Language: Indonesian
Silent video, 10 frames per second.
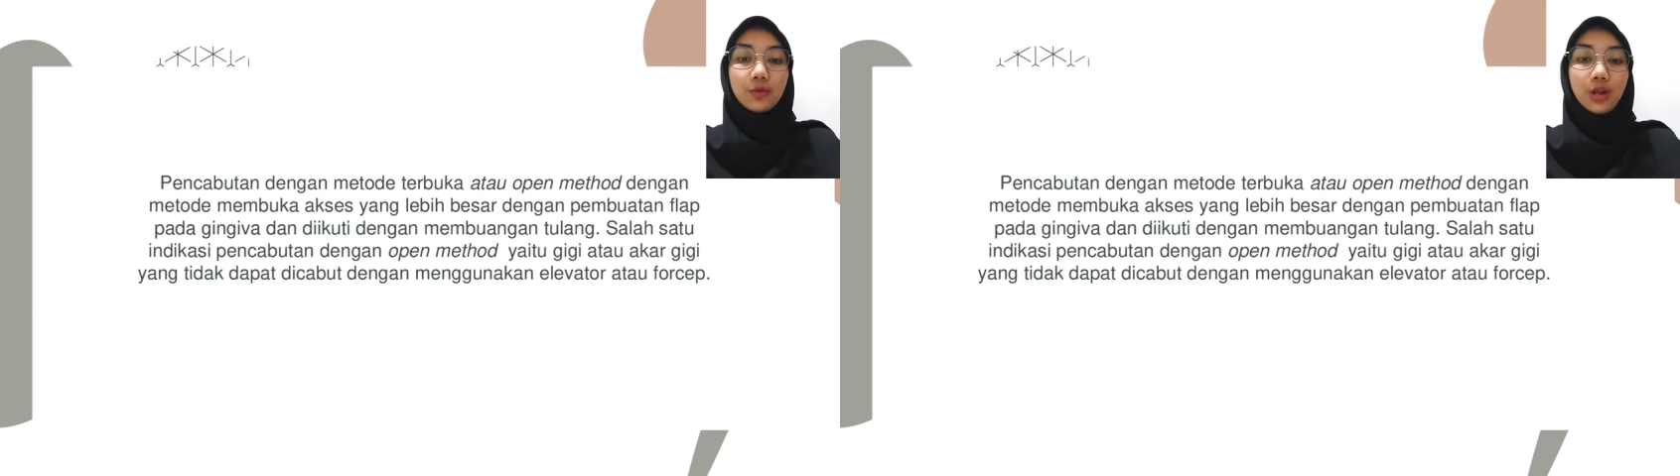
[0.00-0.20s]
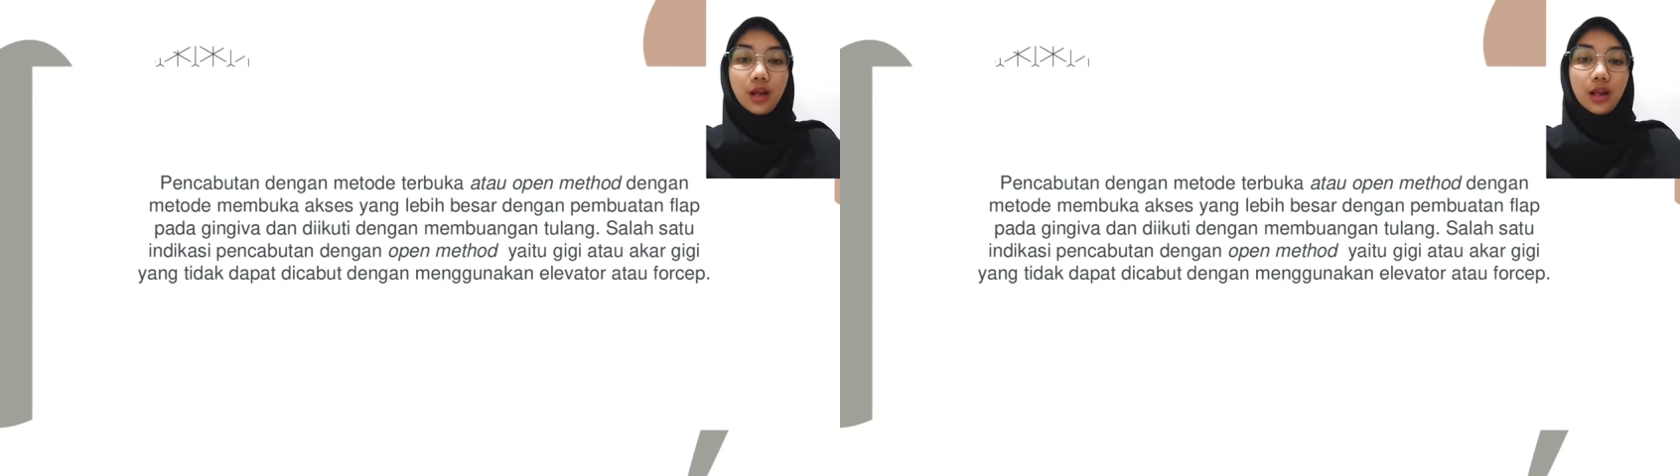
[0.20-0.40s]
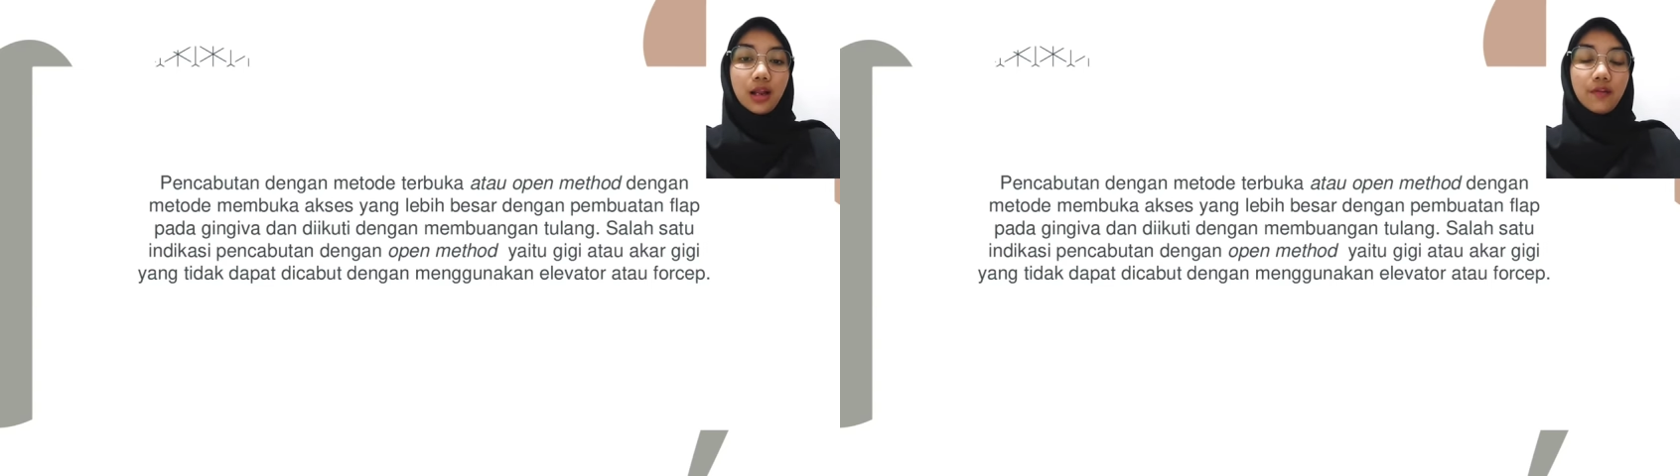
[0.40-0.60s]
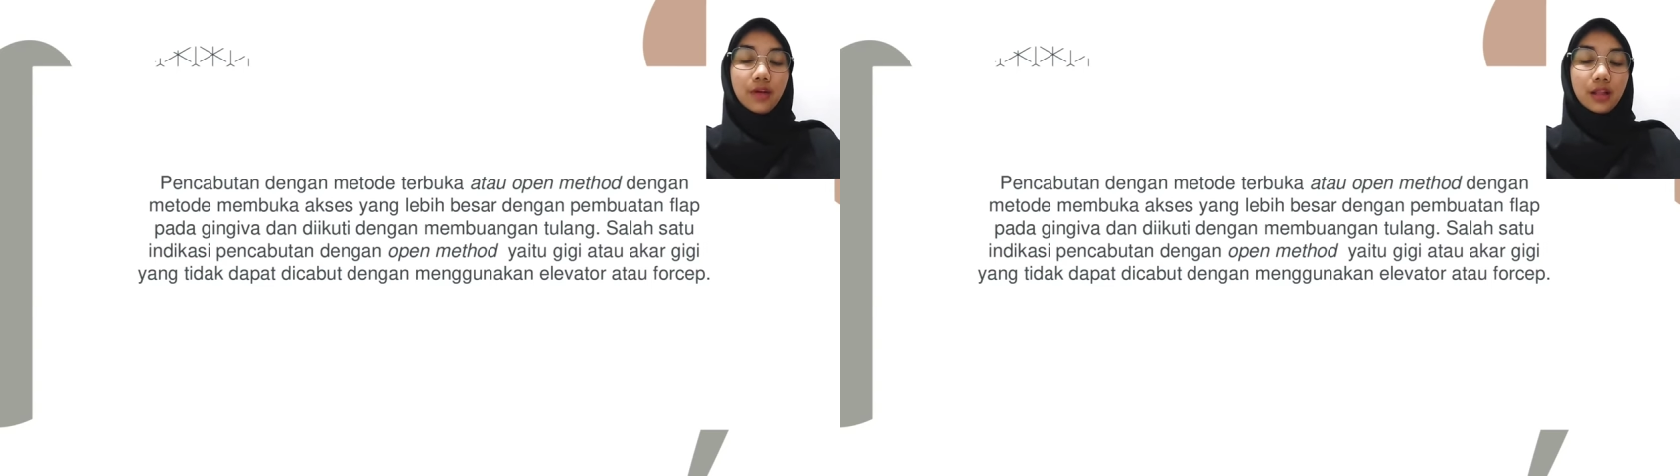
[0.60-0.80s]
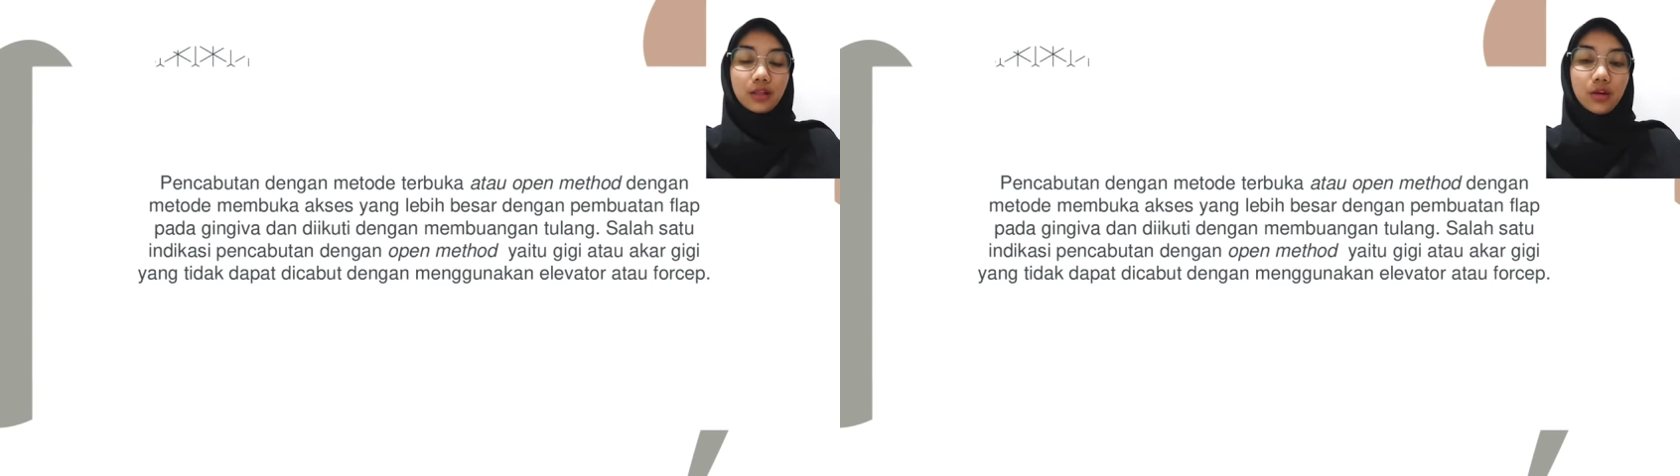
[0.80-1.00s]
menggunakan
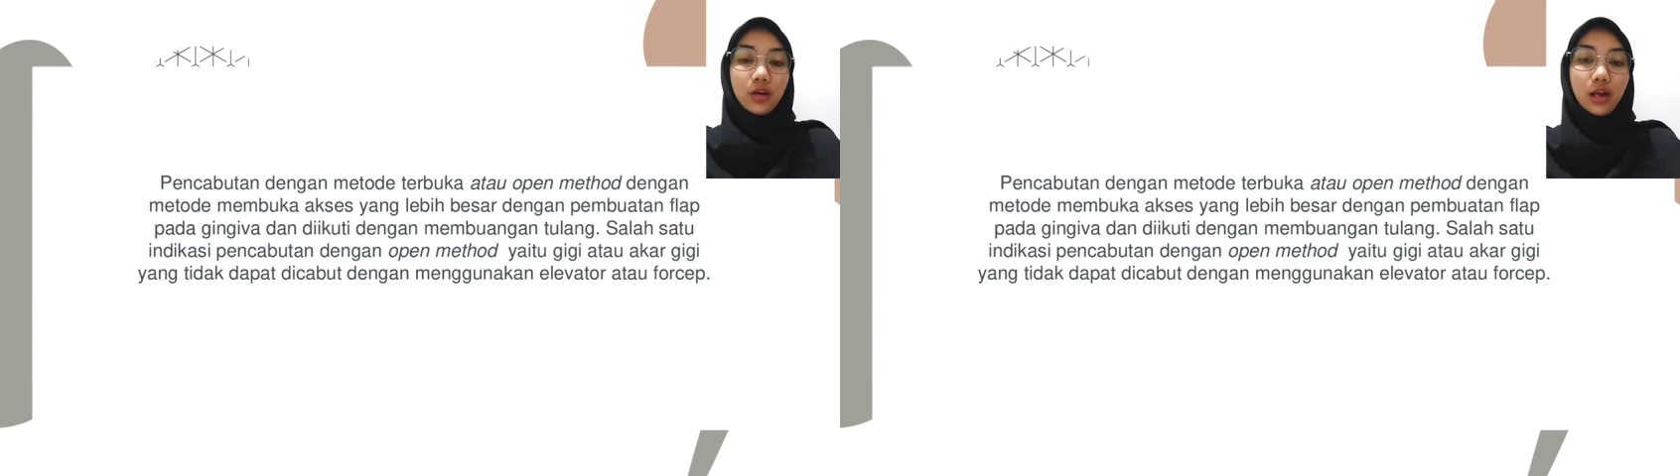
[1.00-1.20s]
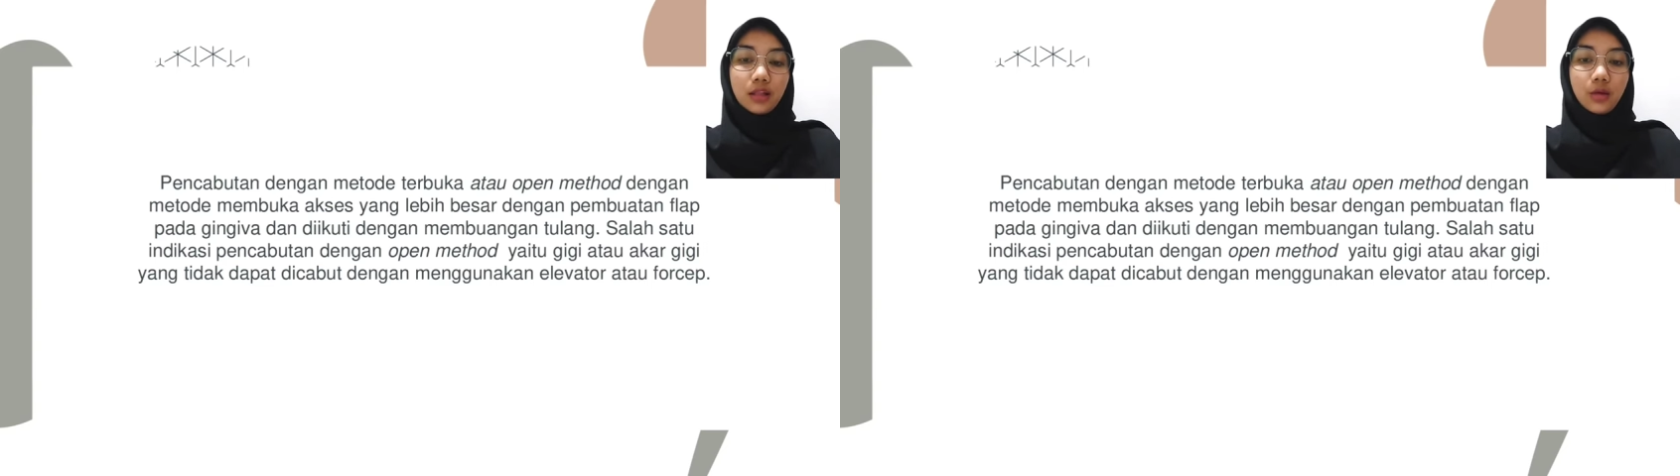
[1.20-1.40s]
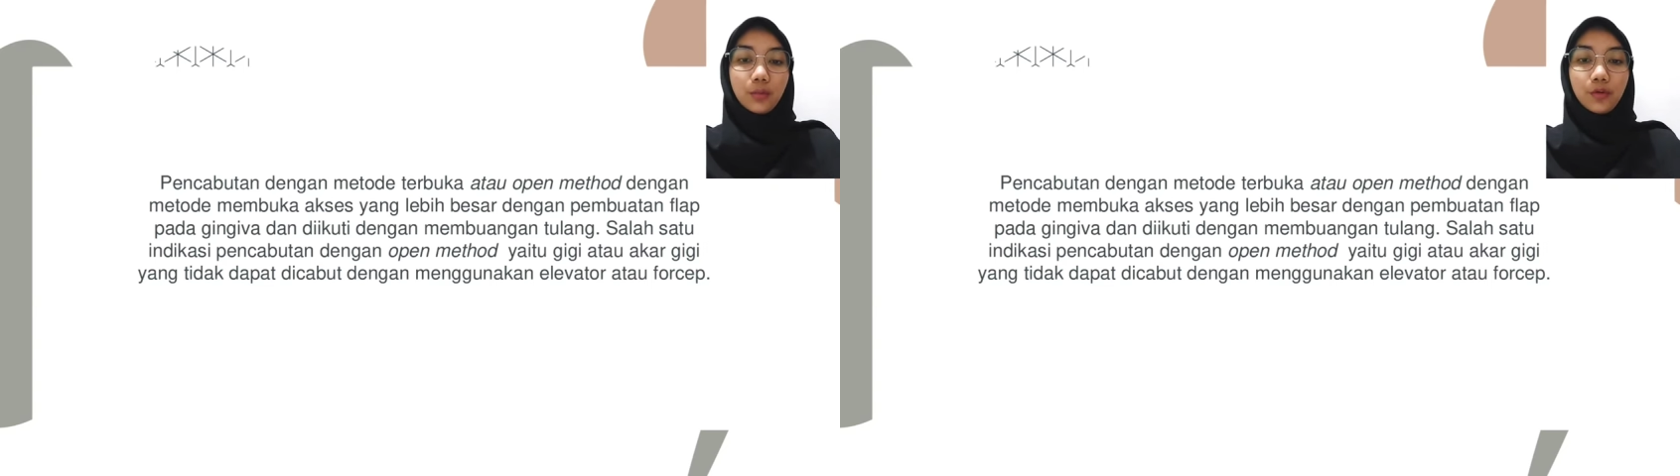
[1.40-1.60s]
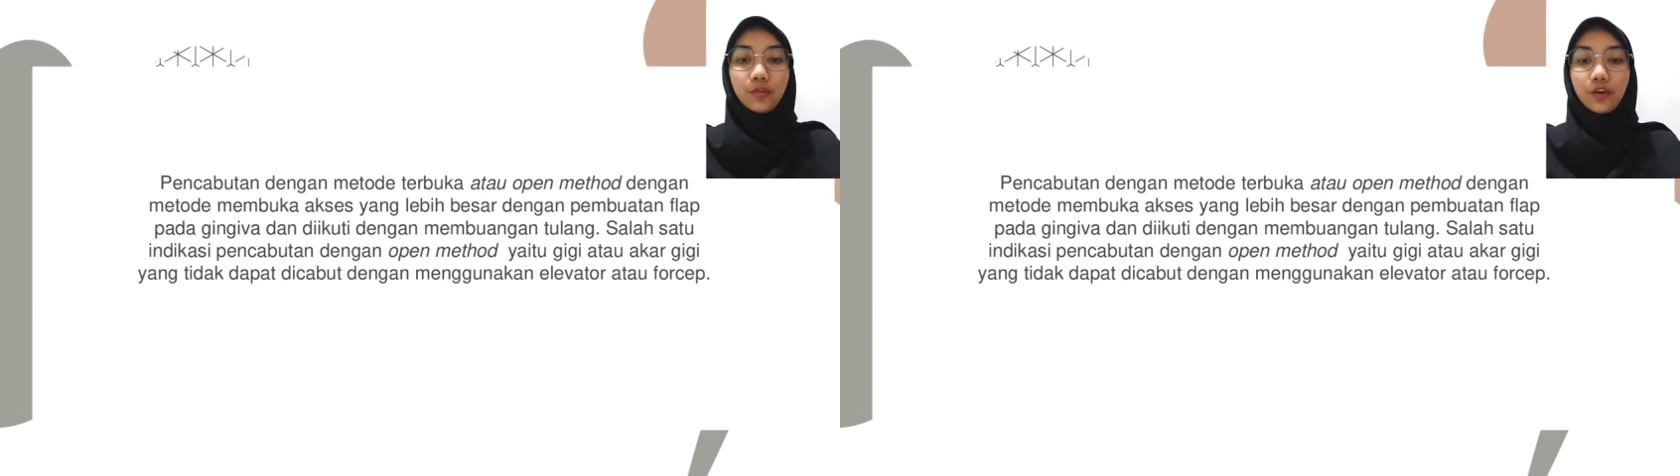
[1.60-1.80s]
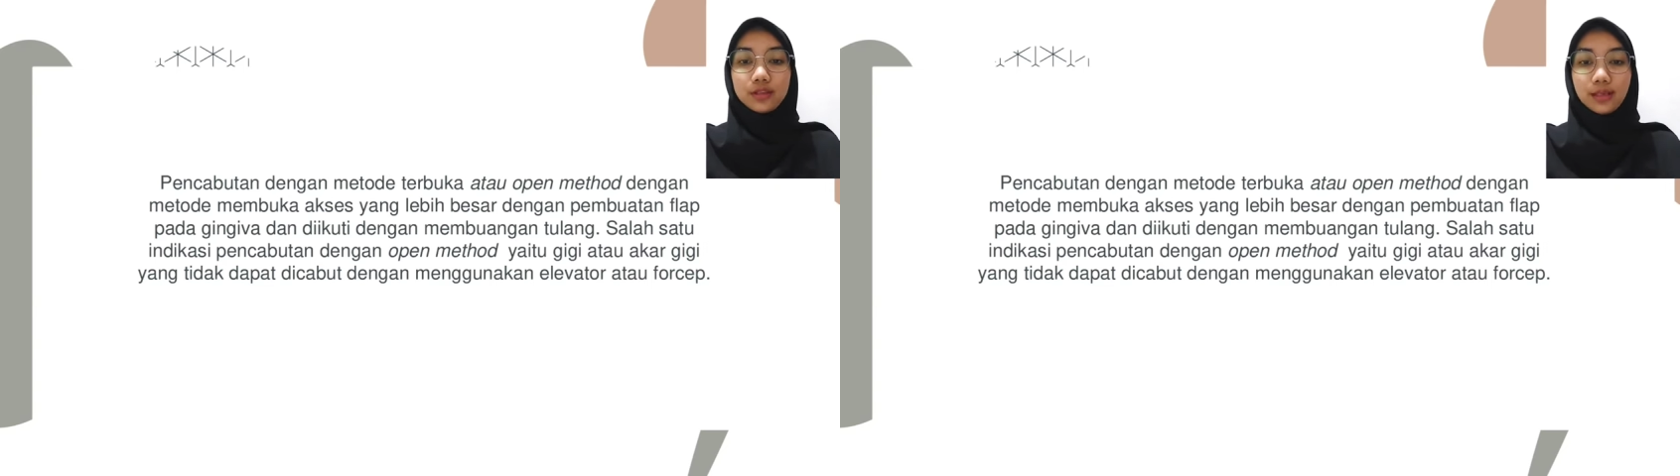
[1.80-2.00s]
elevator
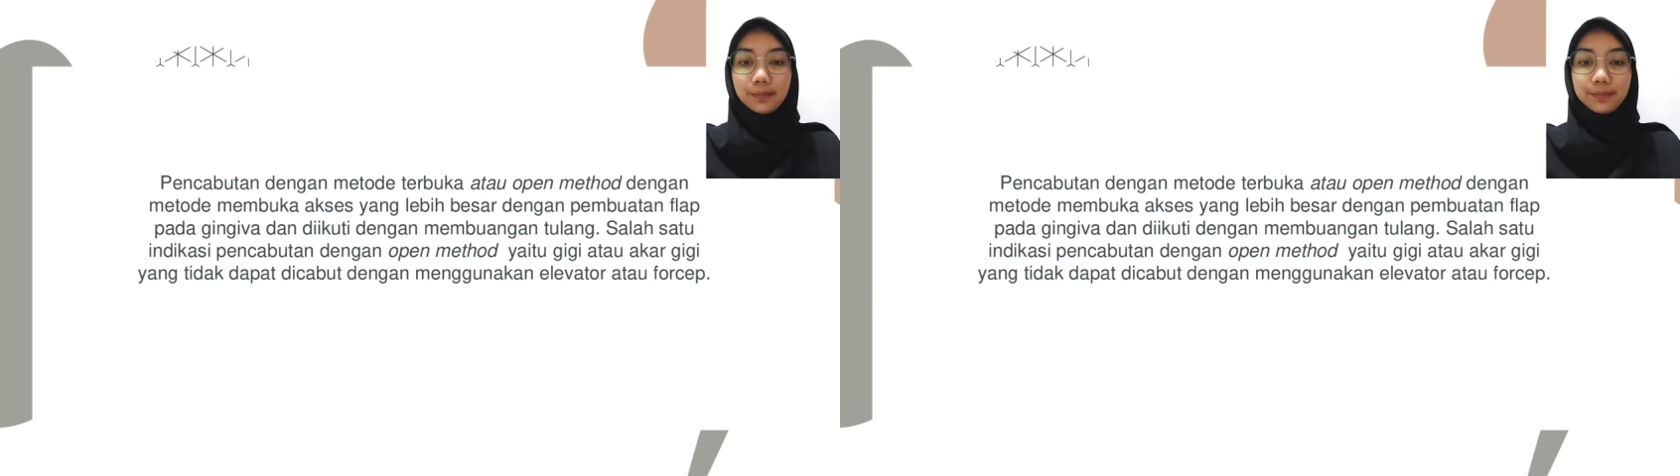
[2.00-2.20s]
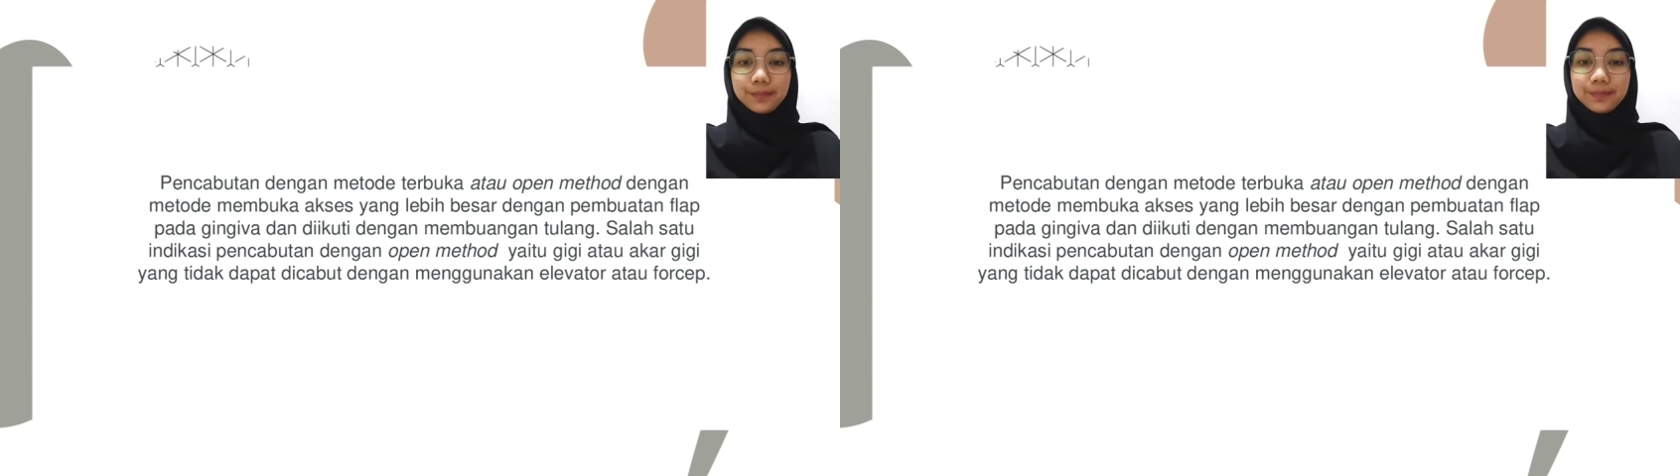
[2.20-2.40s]
ataupun forcep.